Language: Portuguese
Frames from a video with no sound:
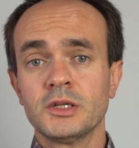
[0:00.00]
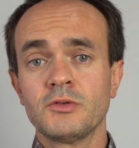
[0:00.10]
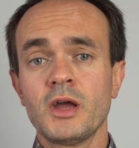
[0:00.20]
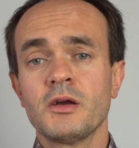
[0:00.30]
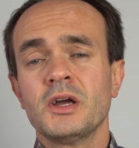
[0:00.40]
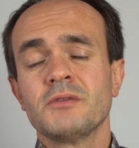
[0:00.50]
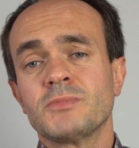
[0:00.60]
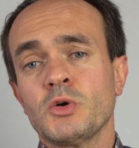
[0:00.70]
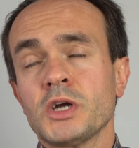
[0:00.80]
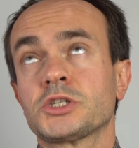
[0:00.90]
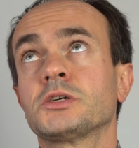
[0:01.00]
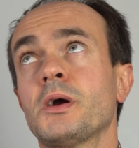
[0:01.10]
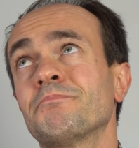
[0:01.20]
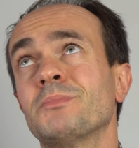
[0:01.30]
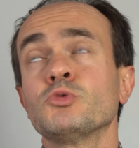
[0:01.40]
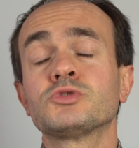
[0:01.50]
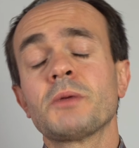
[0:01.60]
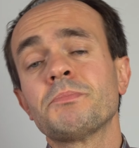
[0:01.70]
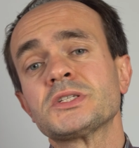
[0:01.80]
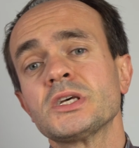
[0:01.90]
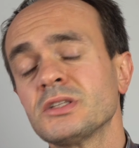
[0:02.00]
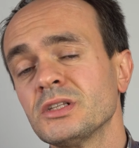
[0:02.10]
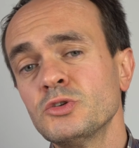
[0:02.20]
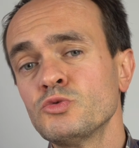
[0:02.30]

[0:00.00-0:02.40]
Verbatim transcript: não é? Eu acho que ultrapassando ali